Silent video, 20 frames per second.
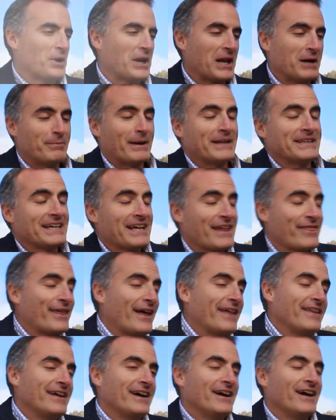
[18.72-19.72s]
Pues la parte
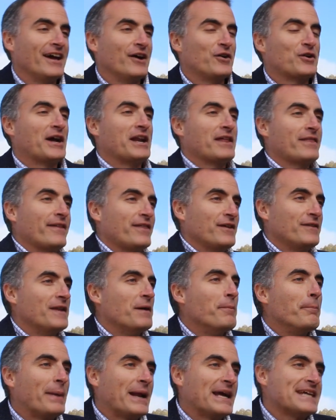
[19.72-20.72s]
quizá de organización
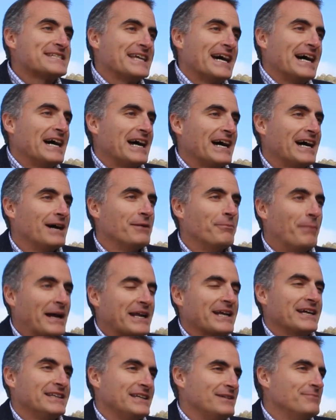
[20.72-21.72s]
de empresa,
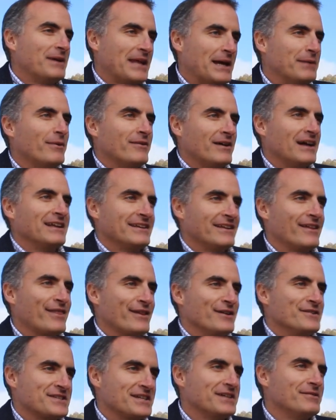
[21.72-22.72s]
marketing me llamaba la
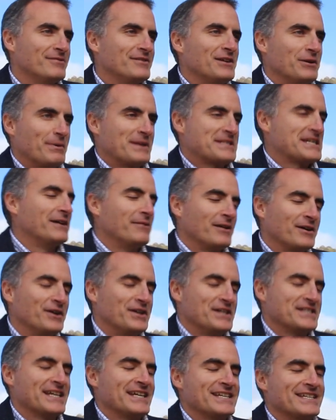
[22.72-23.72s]
atención, sí, lo pasaba
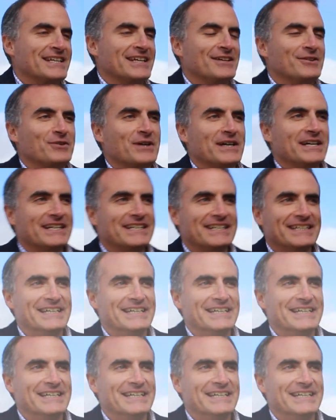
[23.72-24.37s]
mejor en esa asignatura.